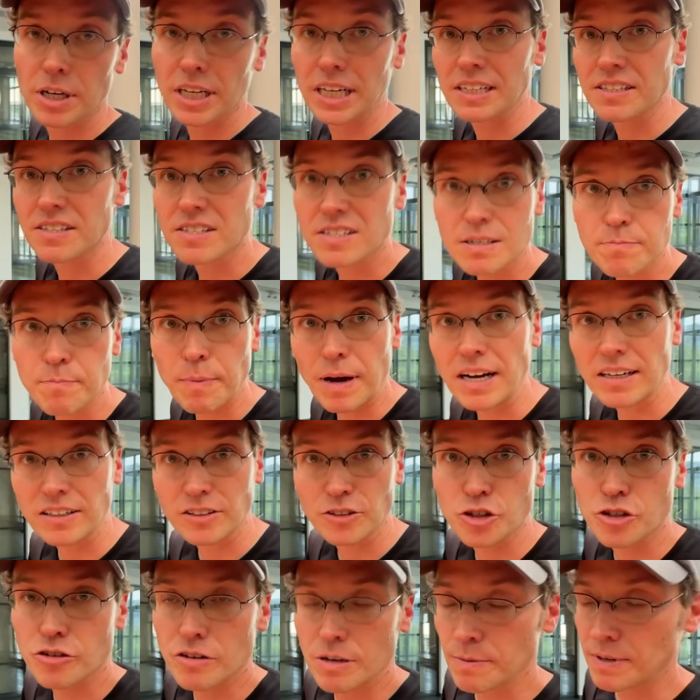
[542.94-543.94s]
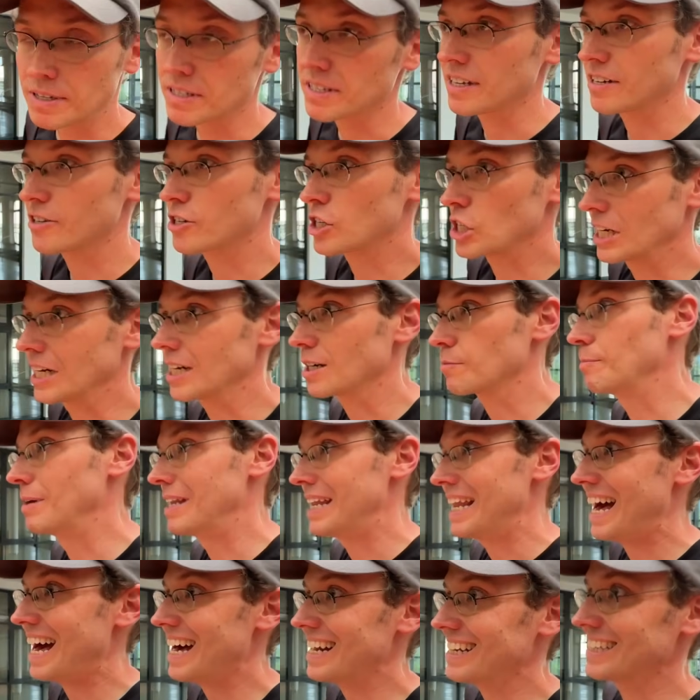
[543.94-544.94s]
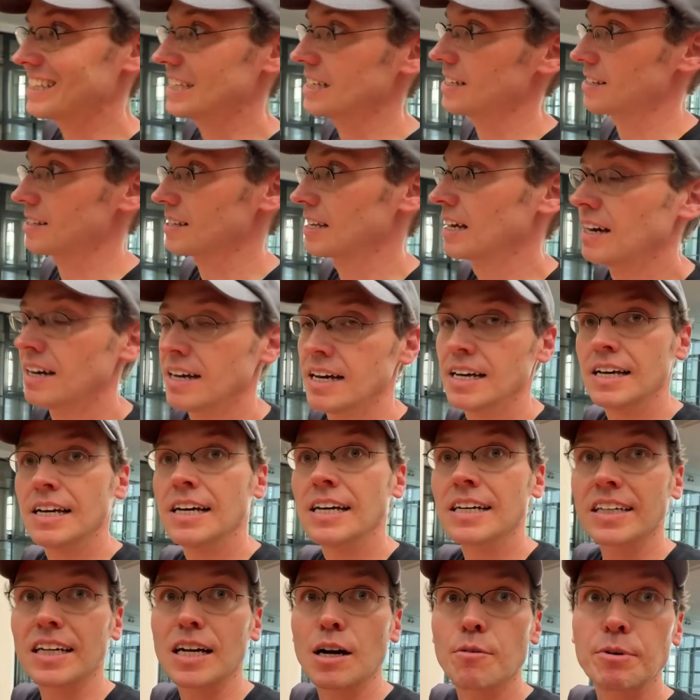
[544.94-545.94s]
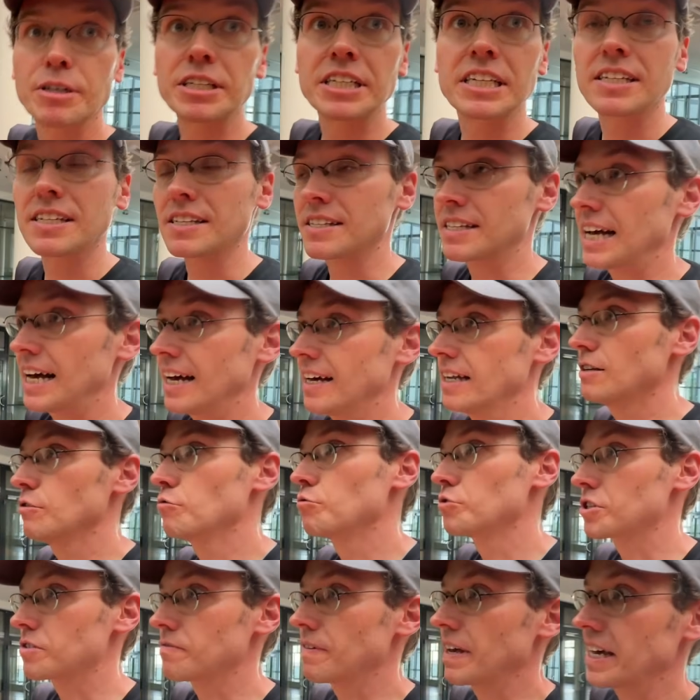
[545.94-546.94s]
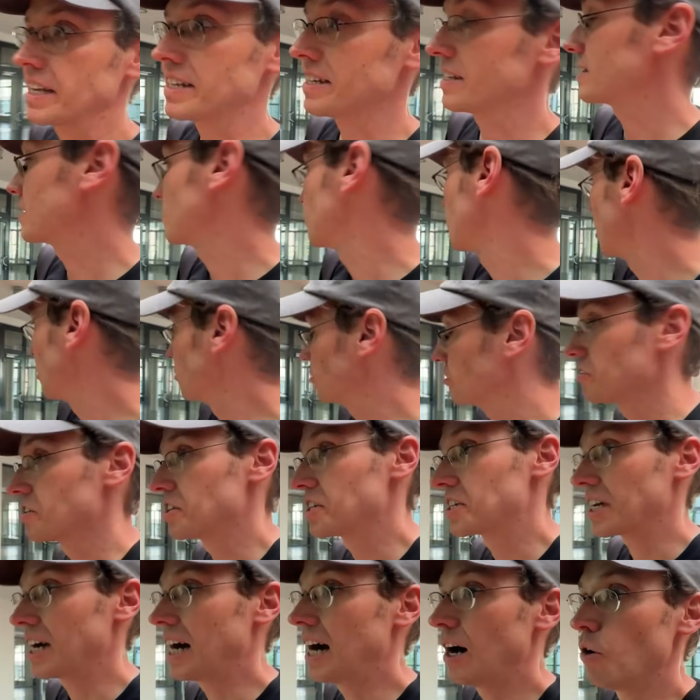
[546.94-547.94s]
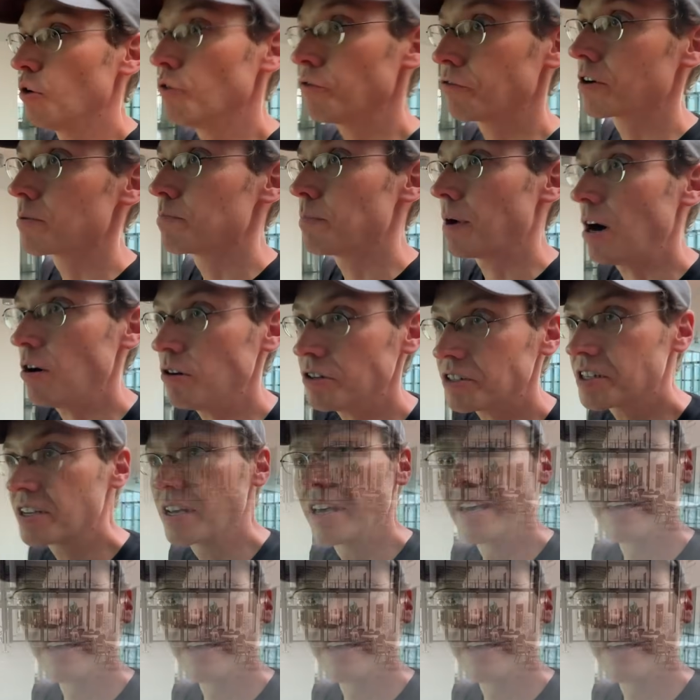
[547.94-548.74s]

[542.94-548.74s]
ganz praktisch, wenn man sehr stark beladen ist, kann man hier die Sachen loswerden, ist aber auch noch nicht aufgebaut.